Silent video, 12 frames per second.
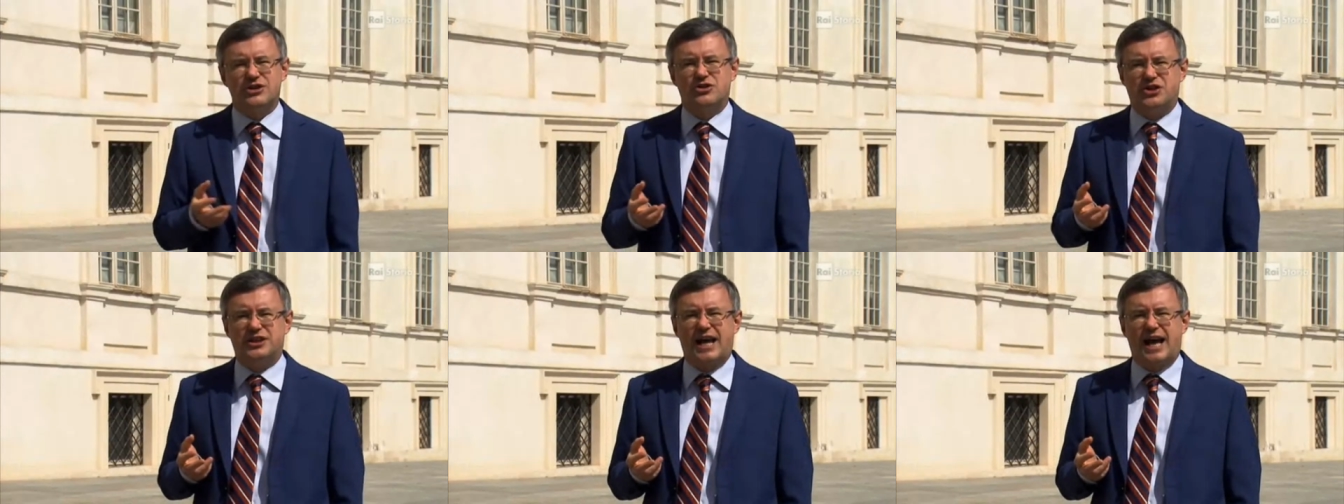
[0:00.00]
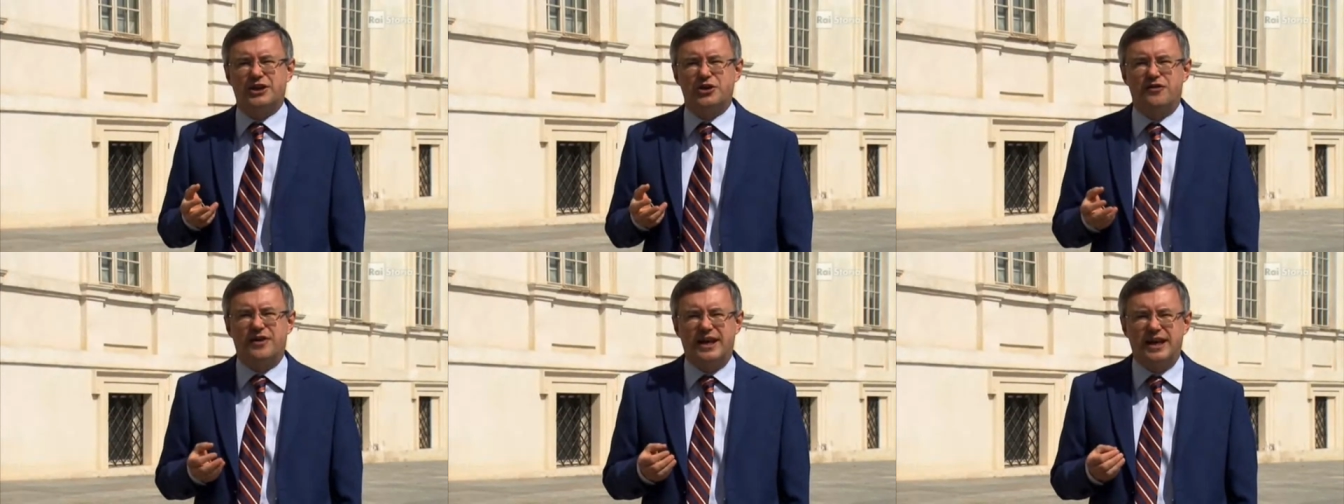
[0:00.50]
di una società
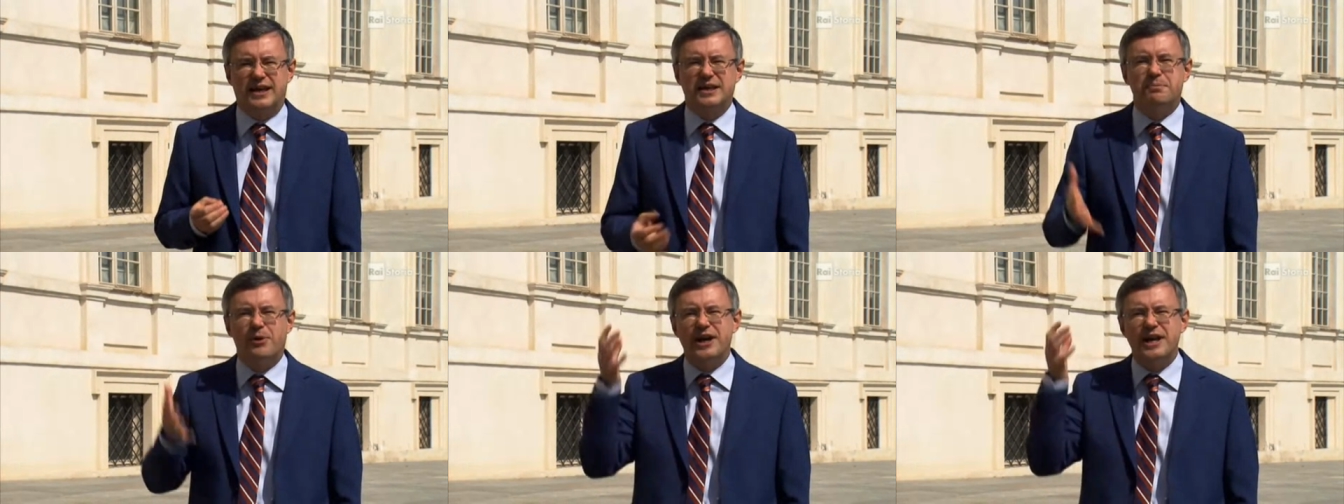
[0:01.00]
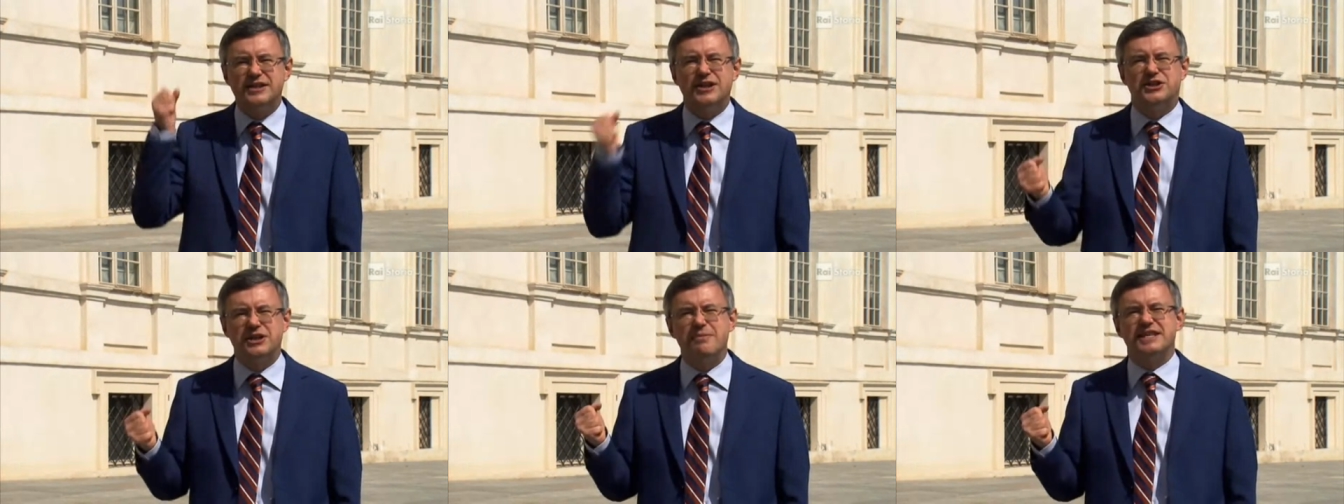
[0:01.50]
dove i
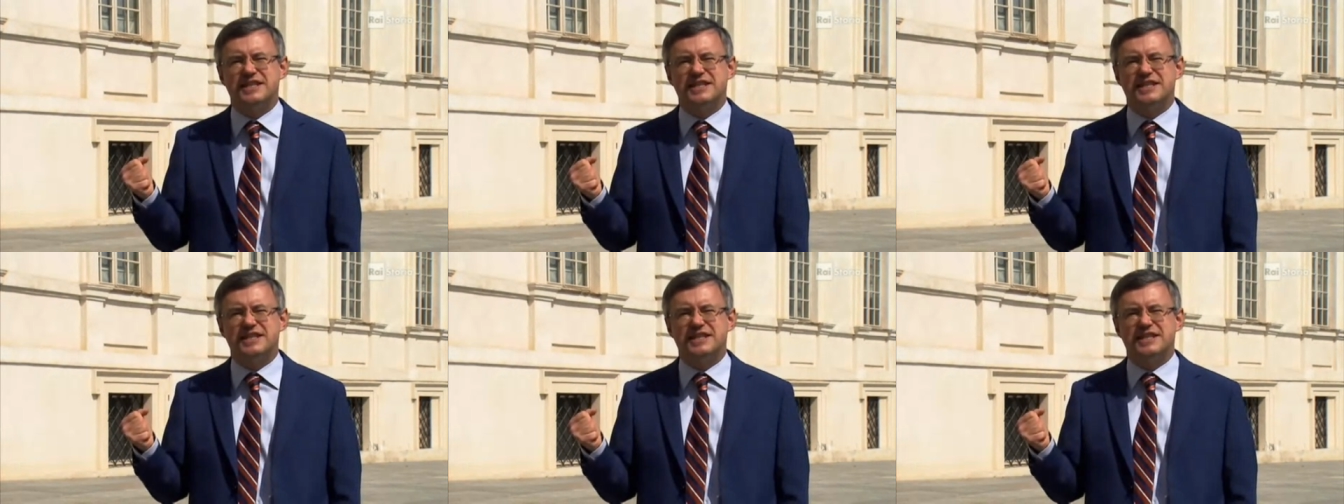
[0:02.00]
politici di